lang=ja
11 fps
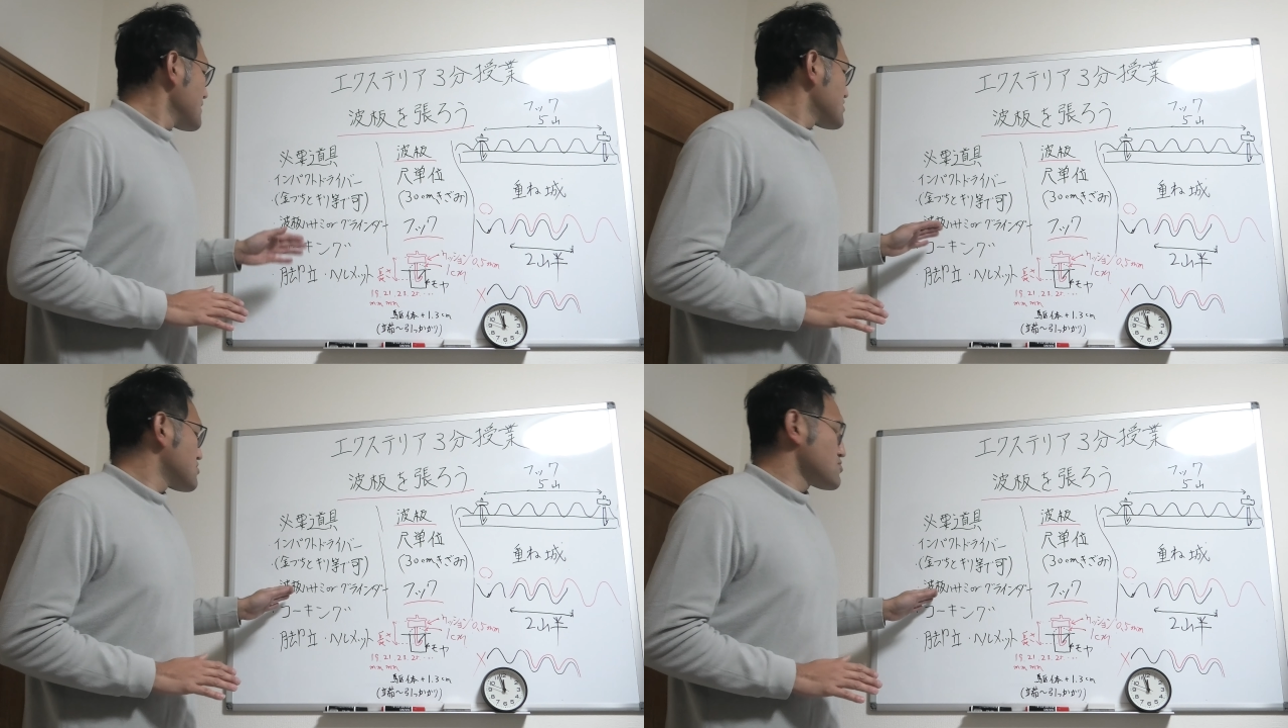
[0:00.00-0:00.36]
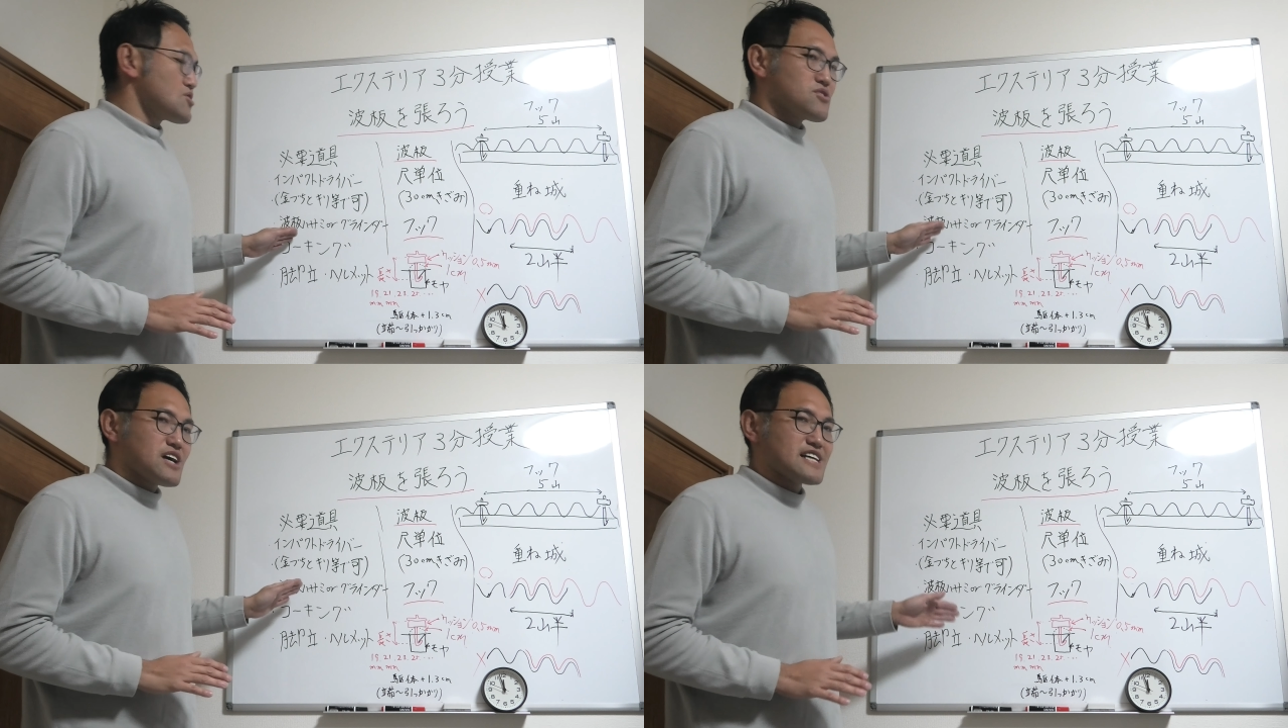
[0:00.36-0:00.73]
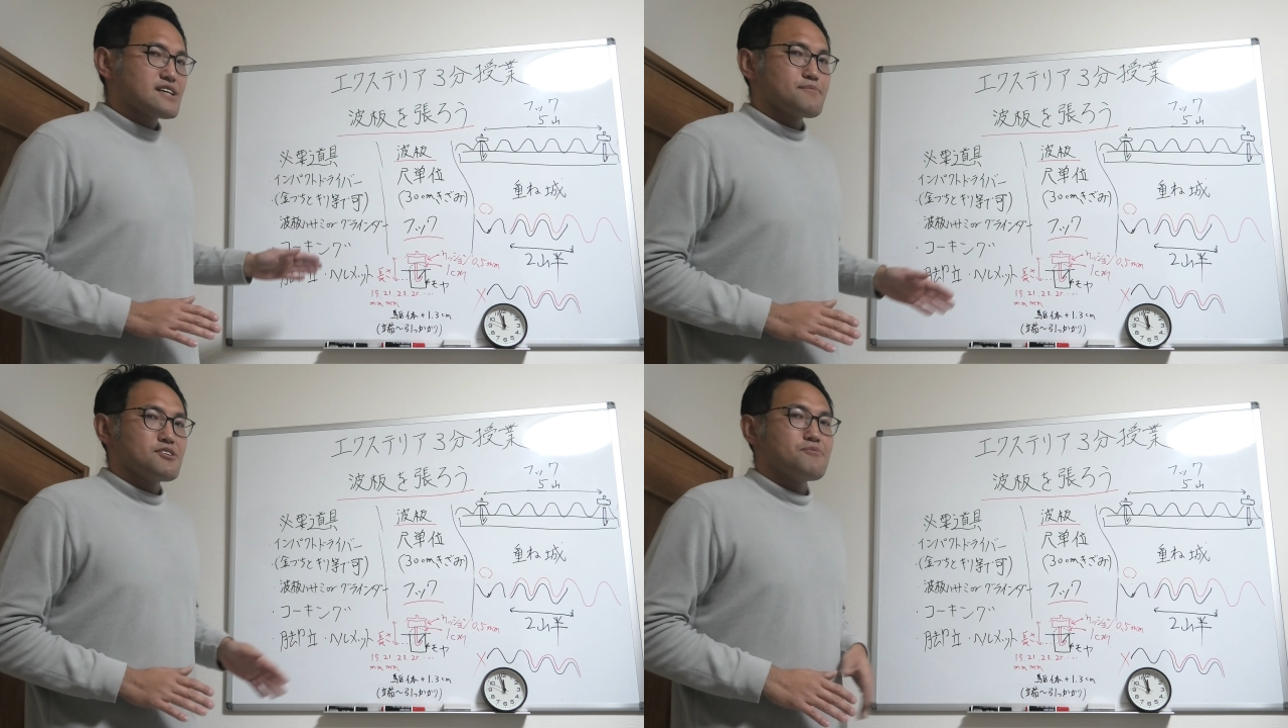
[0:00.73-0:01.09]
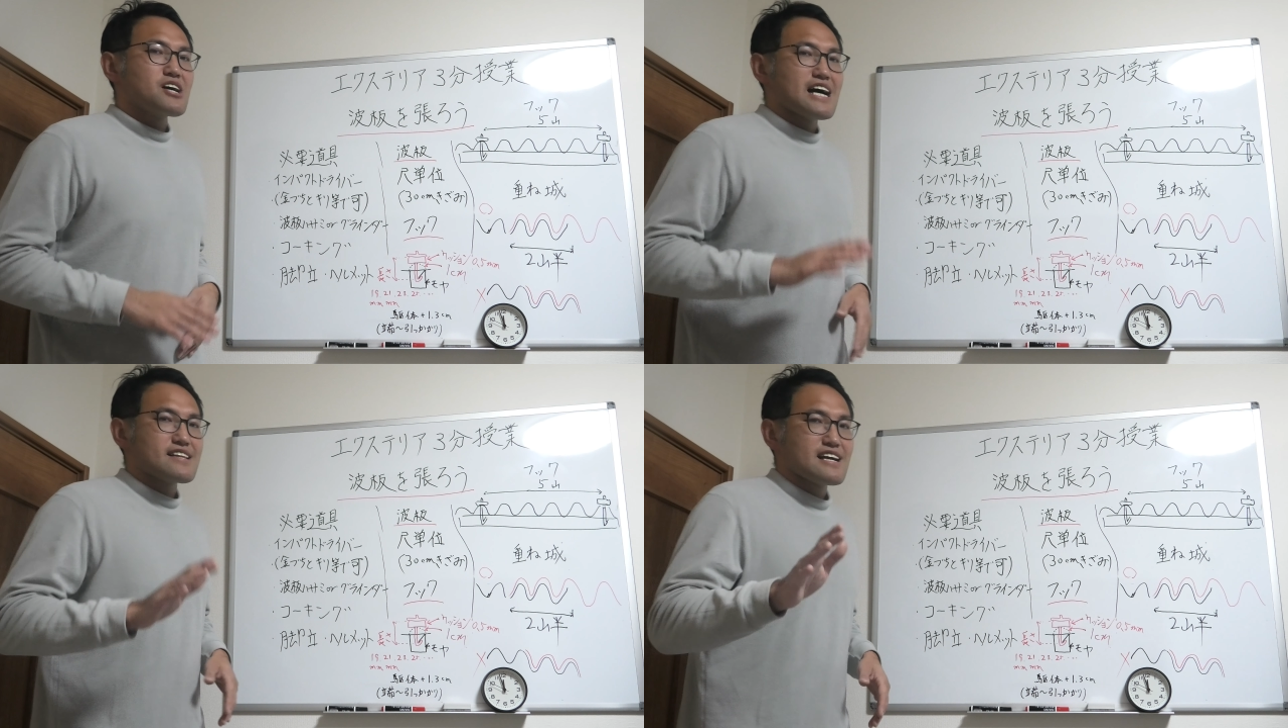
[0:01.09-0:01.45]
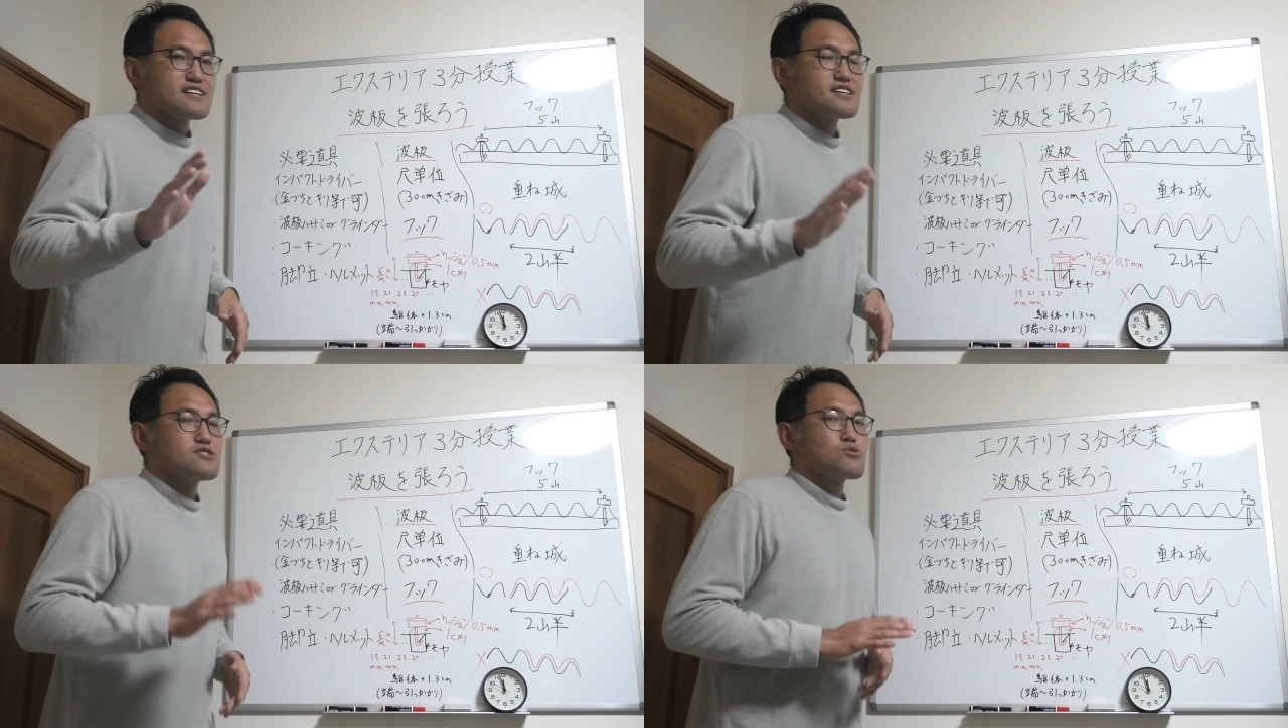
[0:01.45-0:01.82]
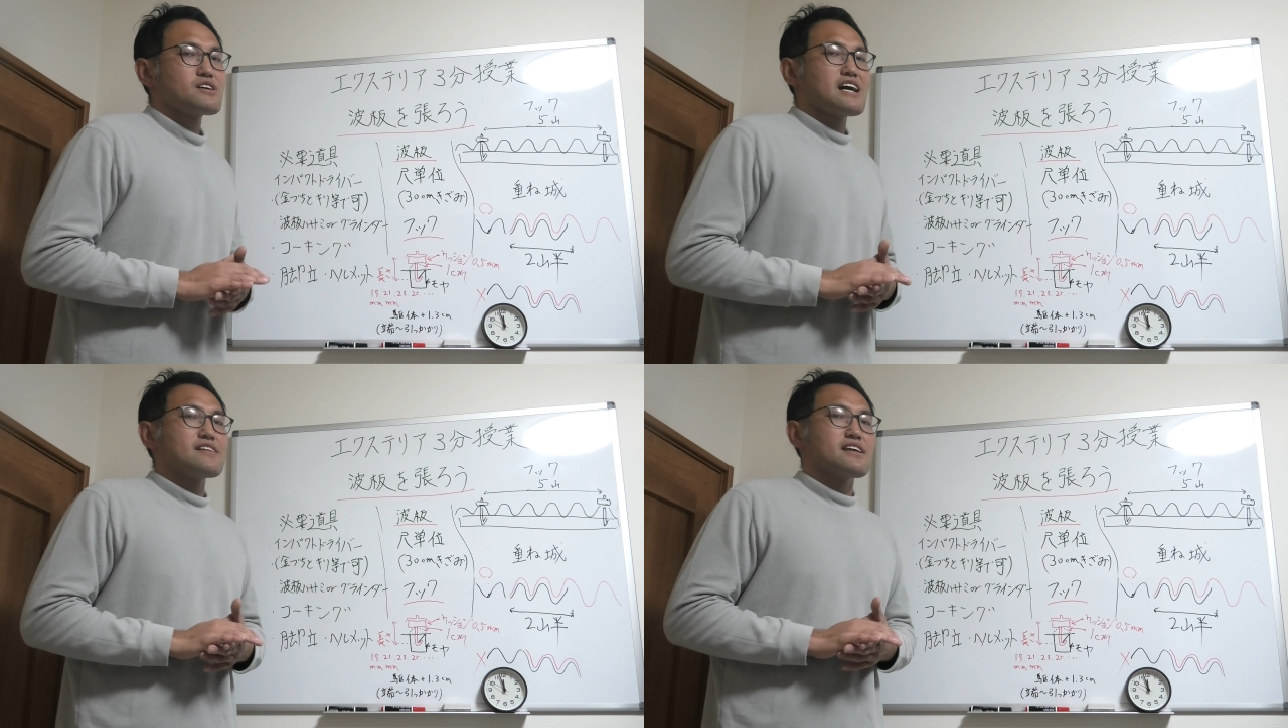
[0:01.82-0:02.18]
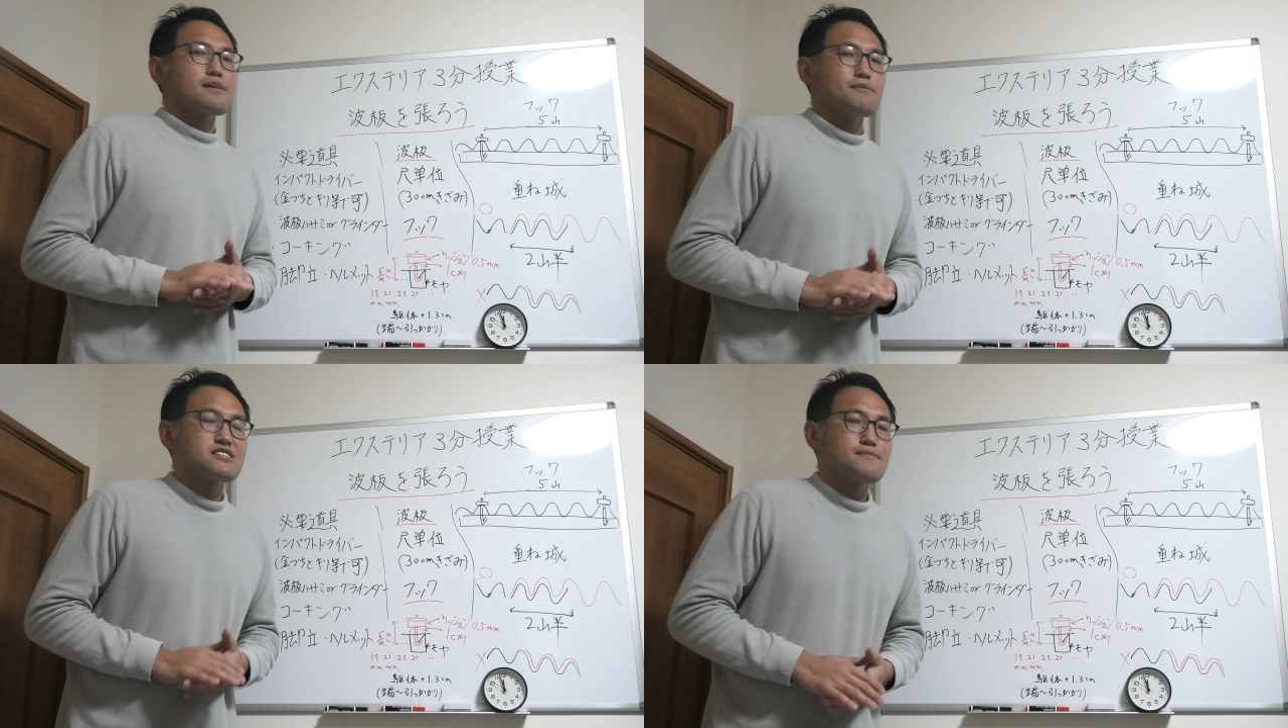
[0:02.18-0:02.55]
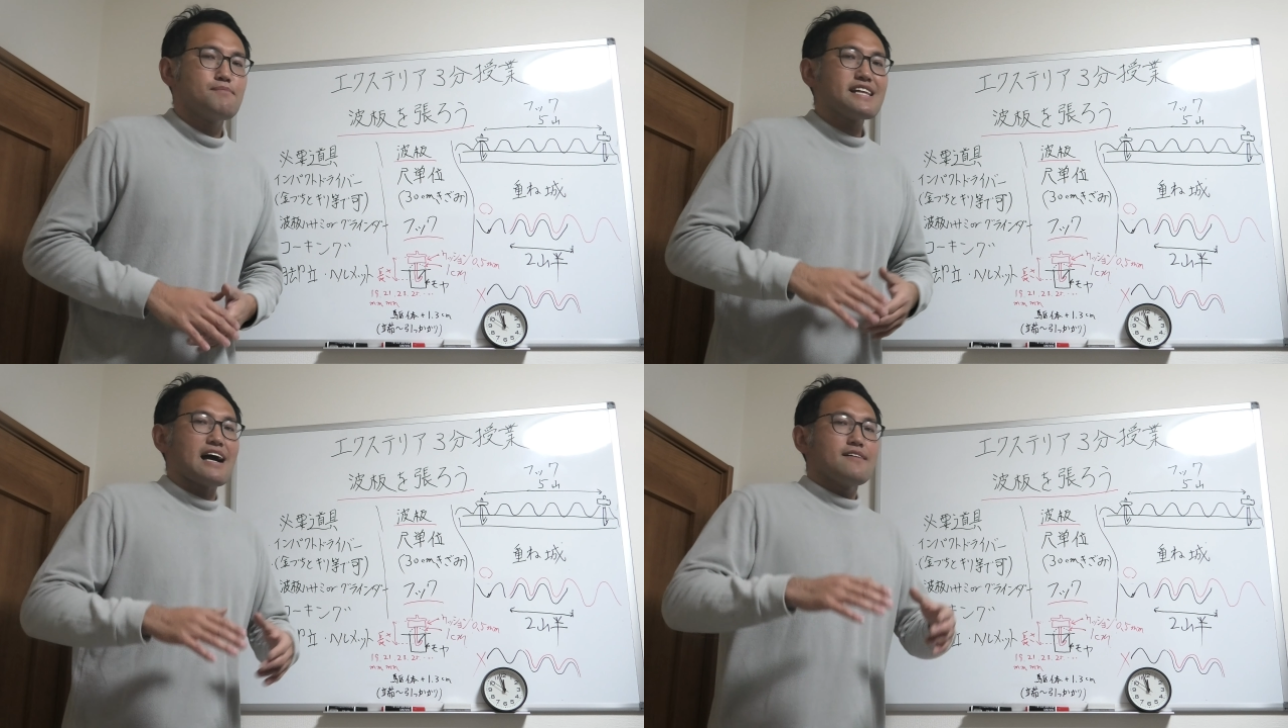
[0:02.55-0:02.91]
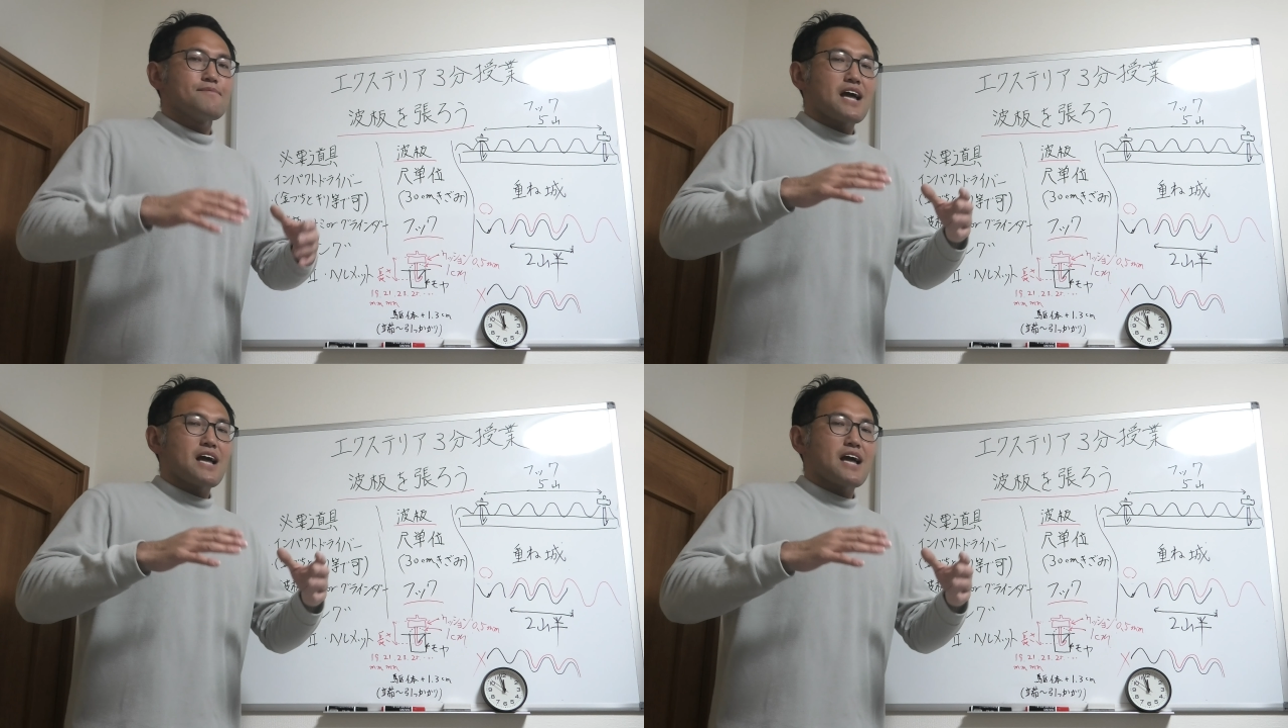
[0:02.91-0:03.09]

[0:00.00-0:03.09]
通常のハサミでも簡単に切ることができます。また